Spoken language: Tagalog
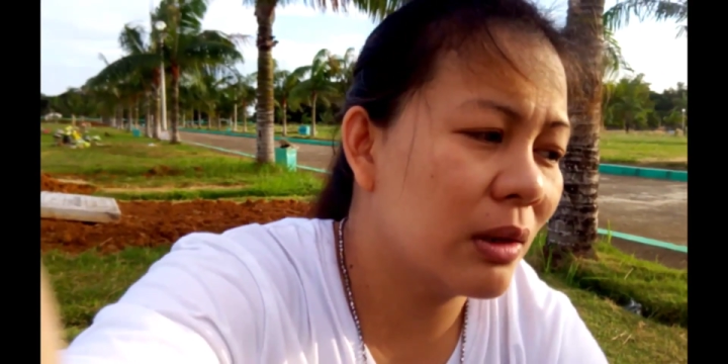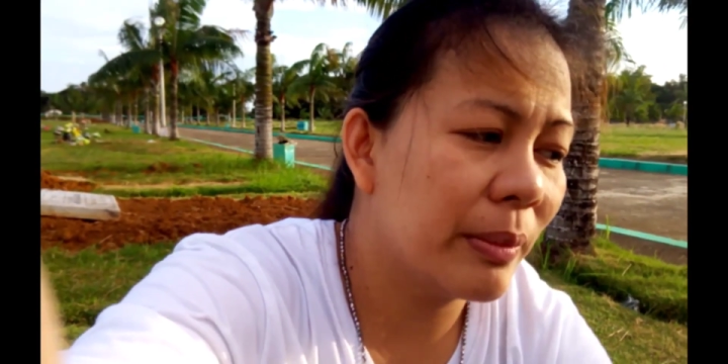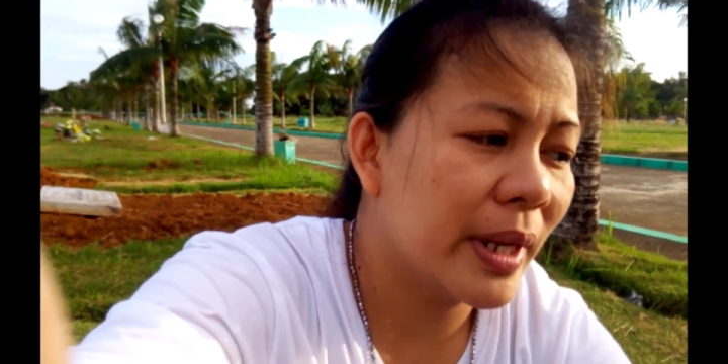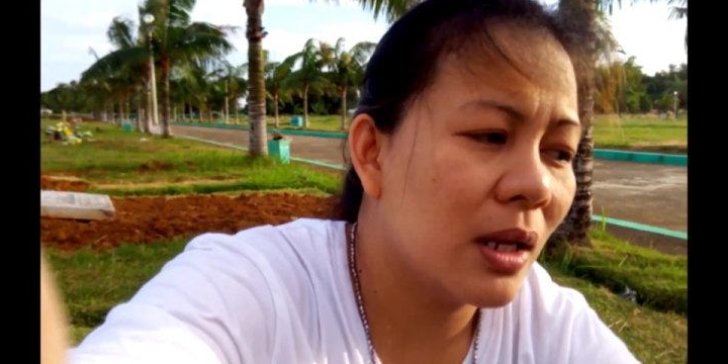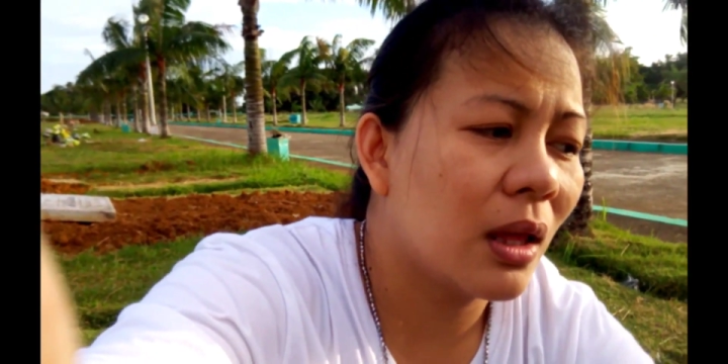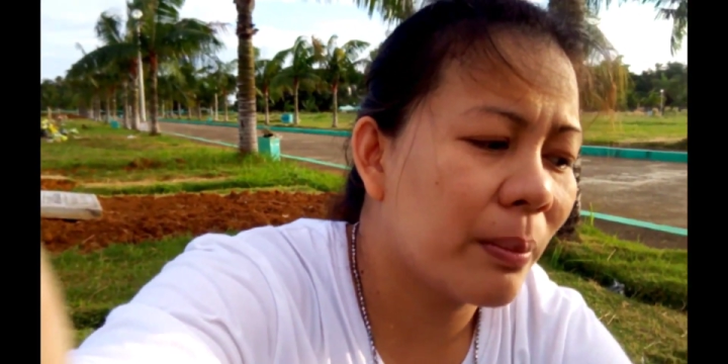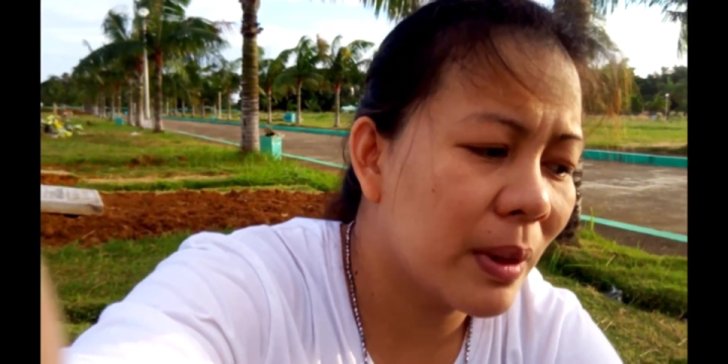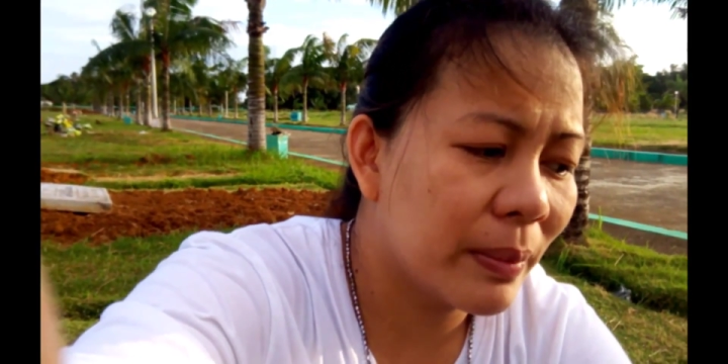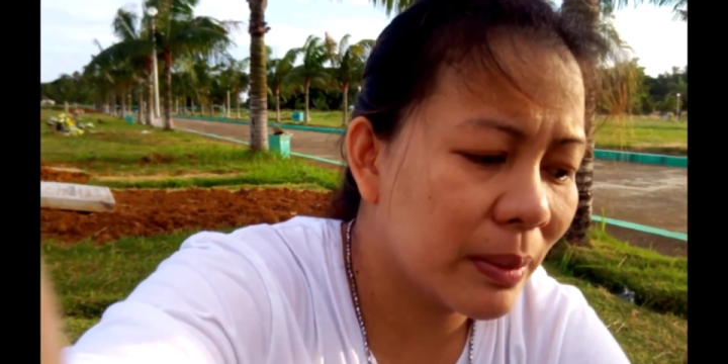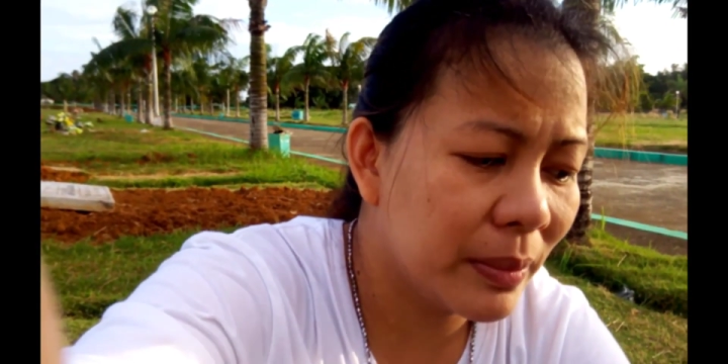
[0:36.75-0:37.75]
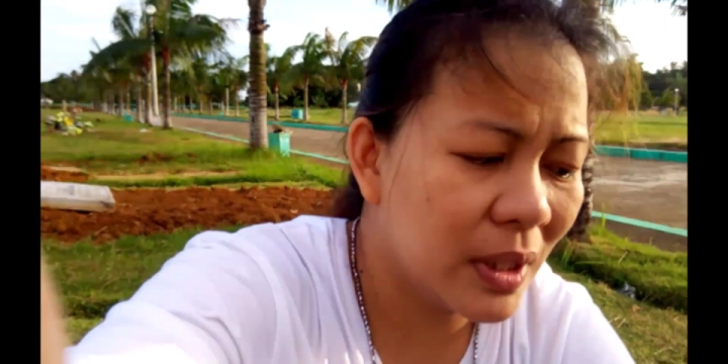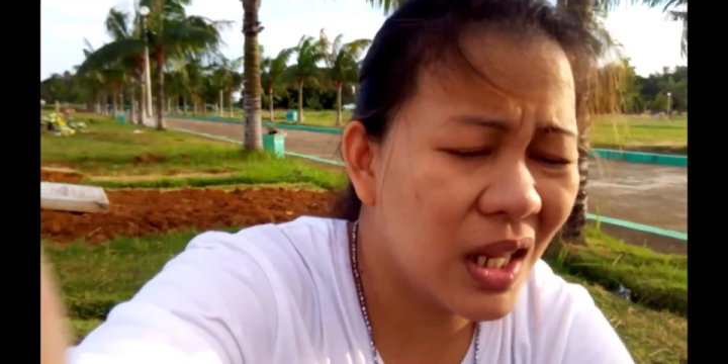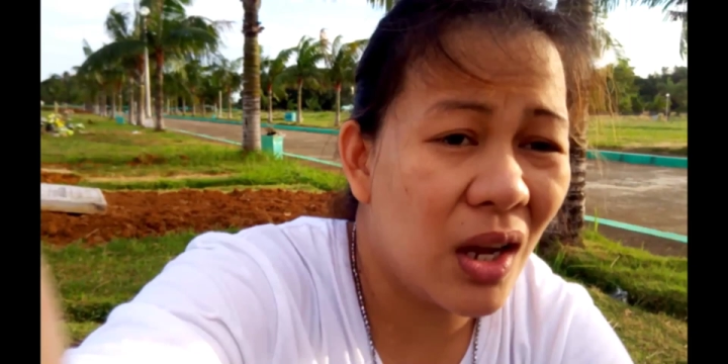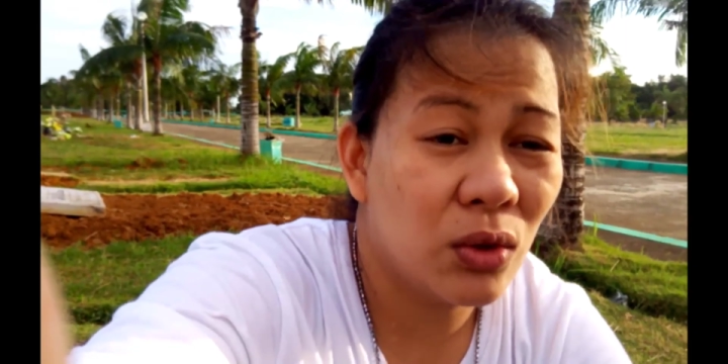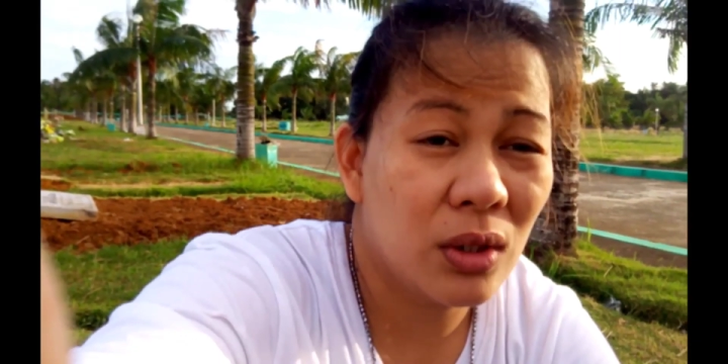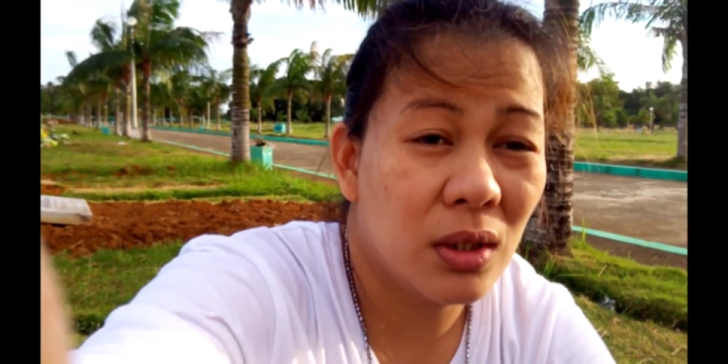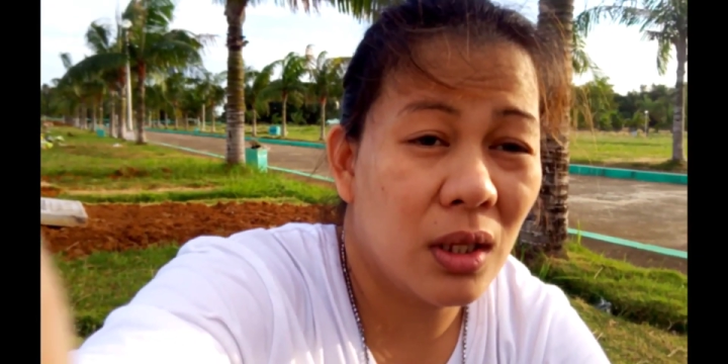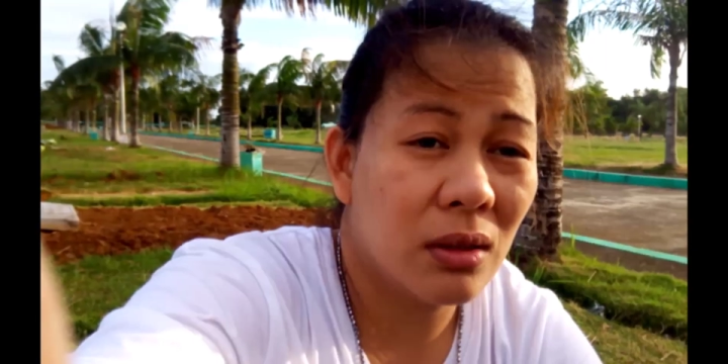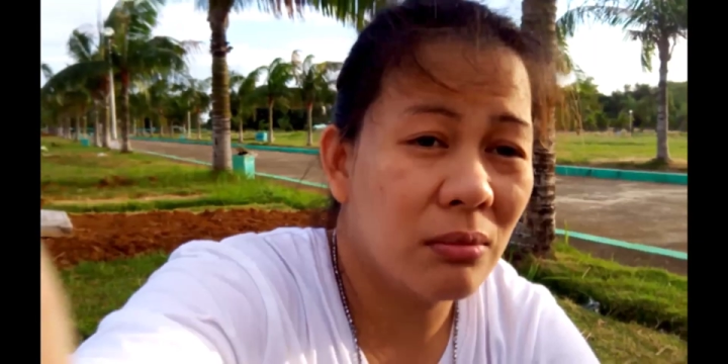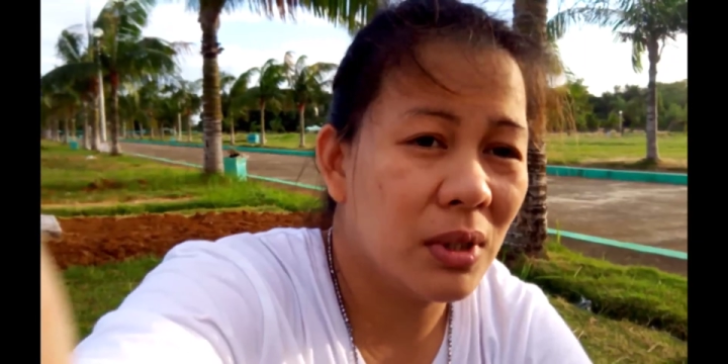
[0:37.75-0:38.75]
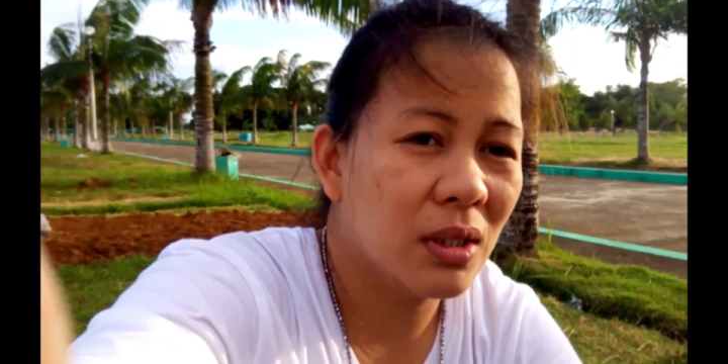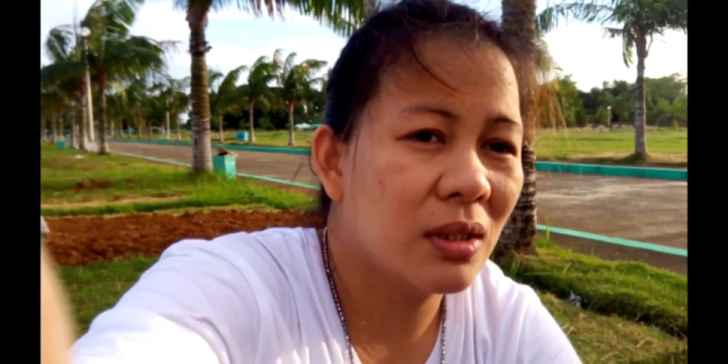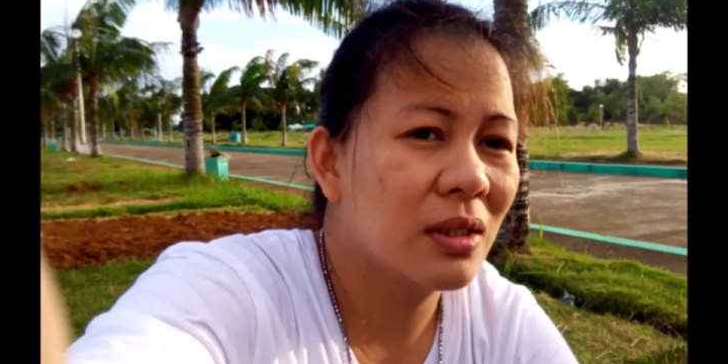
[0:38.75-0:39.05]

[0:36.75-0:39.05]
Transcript: na mahihirapan pag bigla ko na dead meat.